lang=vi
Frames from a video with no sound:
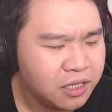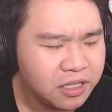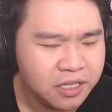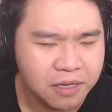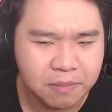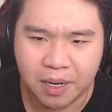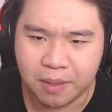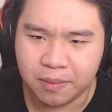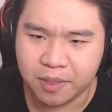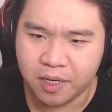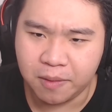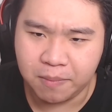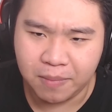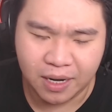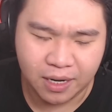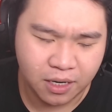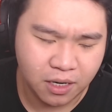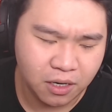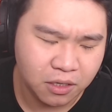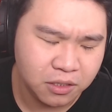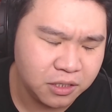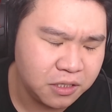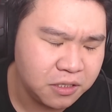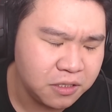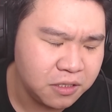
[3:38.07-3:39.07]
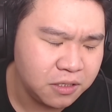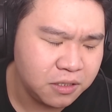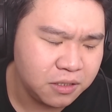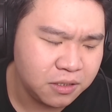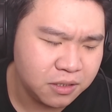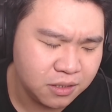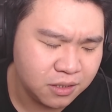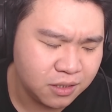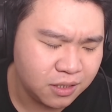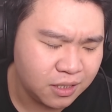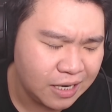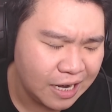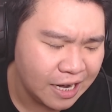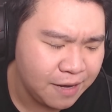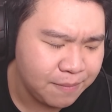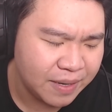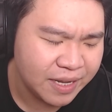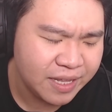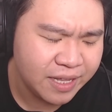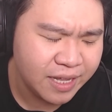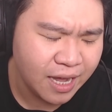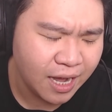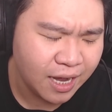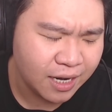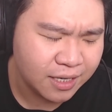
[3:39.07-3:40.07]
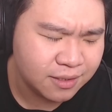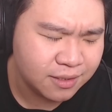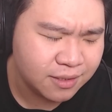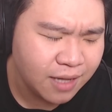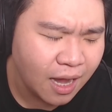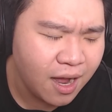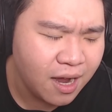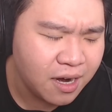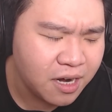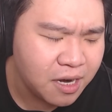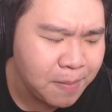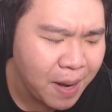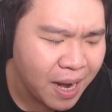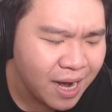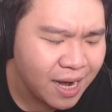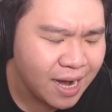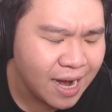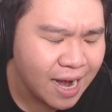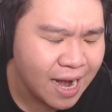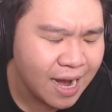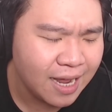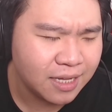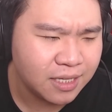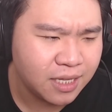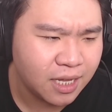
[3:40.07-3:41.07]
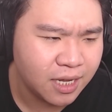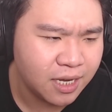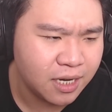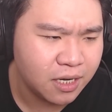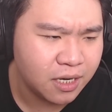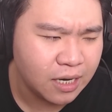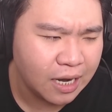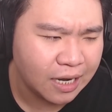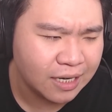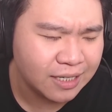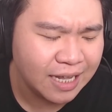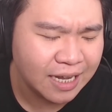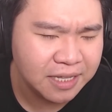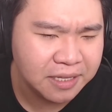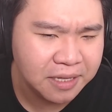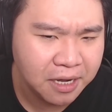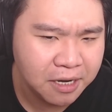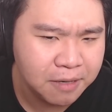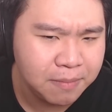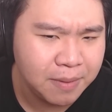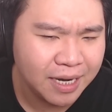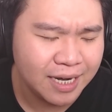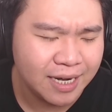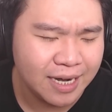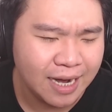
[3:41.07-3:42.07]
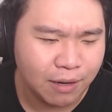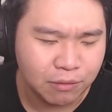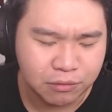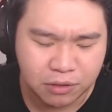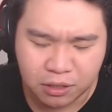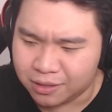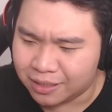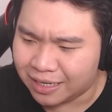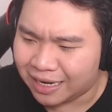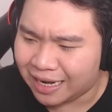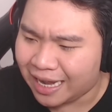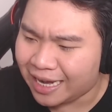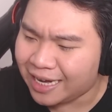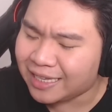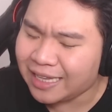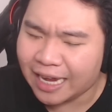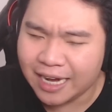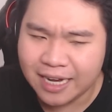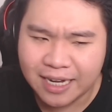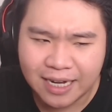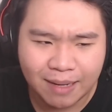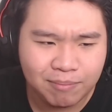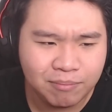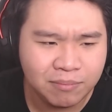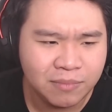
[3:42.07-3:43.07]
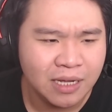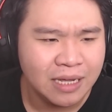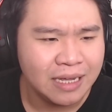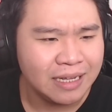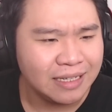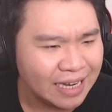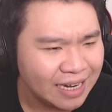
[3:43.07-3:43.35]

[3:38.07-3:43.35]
Nhưng mà nhưng mà nó trước khi mà nhện tơ nó bắn ra thì anh ta giữ bằng cách nào? Thường là lấy tay nắm.